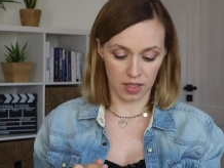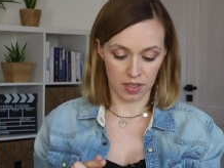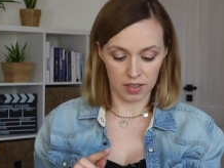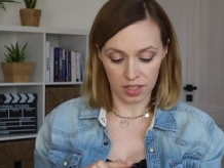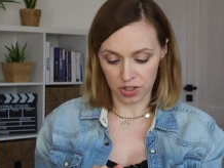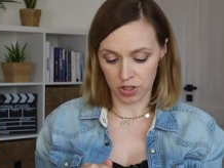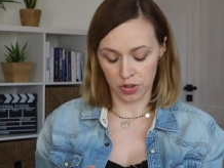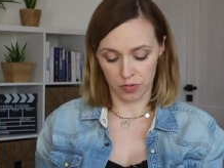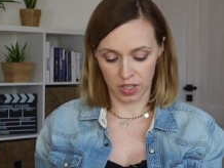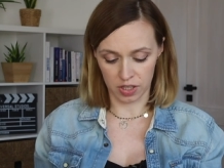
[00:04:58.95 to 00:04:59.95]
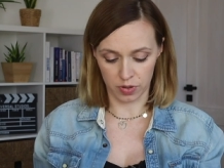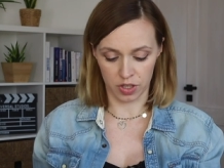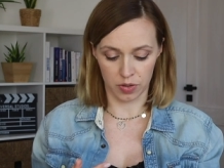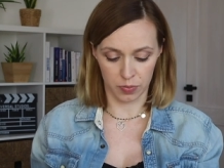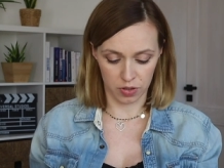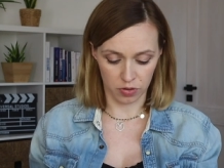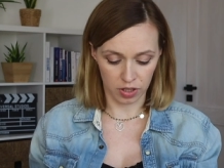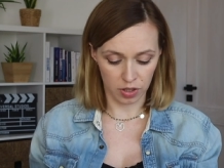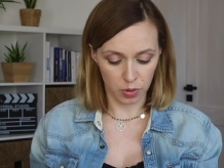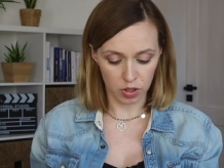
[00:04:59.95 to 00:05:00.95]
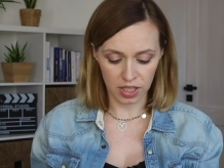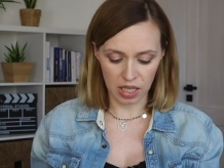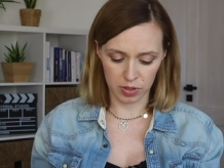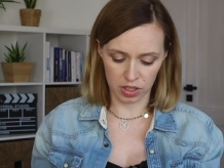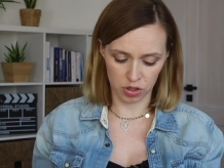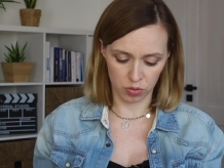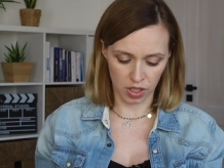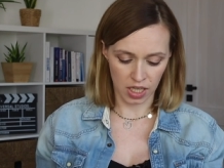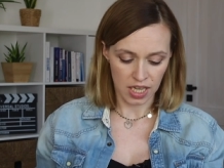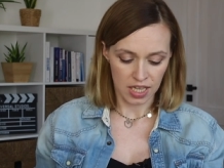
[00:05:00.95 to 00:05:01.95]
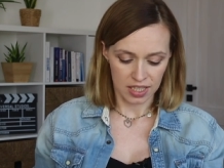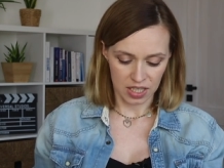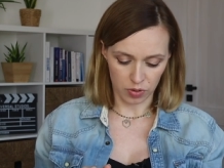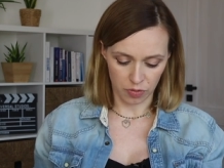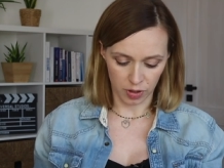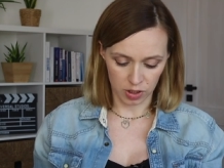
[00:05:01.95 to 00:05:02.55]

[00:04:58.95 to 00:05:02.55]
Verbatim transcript: e, jeżeli się wydarzą jakieś epizody hipoglikemii, także tutaj całkiem